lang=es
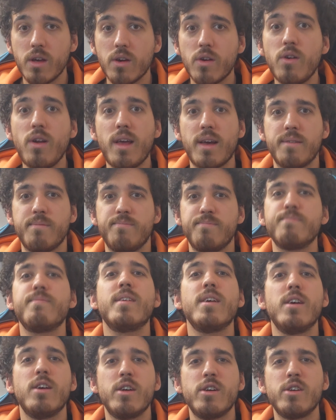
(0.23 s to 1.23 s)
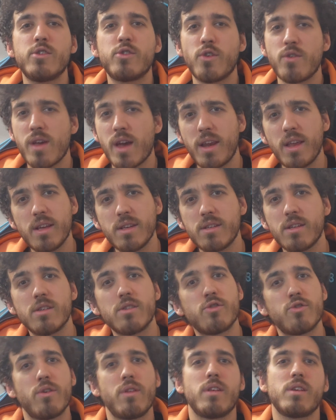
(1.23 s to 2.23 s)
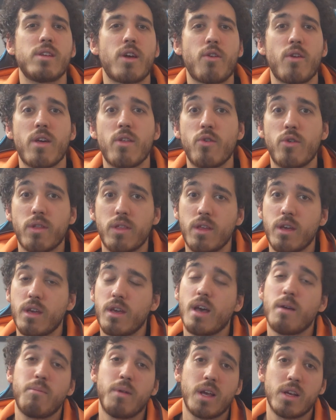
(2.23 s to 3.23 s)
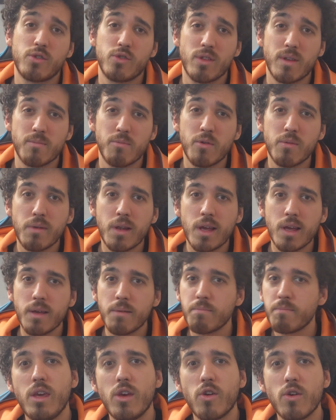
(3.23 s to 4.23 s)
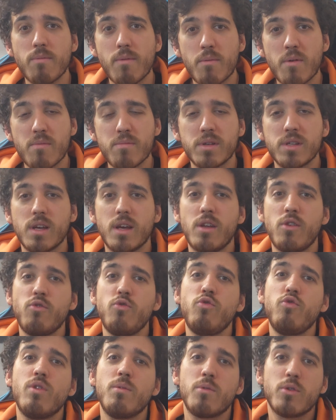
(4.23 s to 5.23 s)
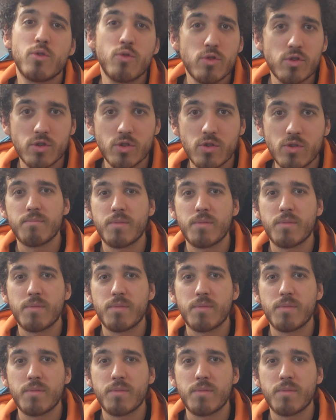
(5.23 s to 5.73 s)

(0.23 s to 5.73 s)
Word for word: Hola, soy Aris, soy desarrollador de aplicaciones móviles y hoy vamos a empezar un nuevo curso,